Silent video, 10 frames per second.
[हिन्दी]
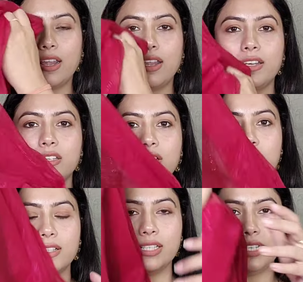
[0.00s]
एंड
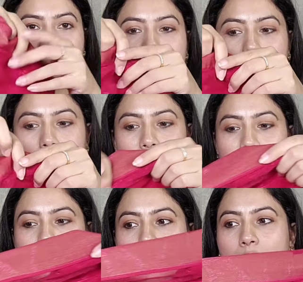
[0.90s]
यहाँ पर
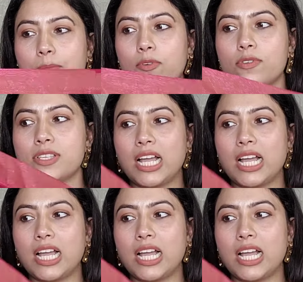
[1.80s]
फिर आपको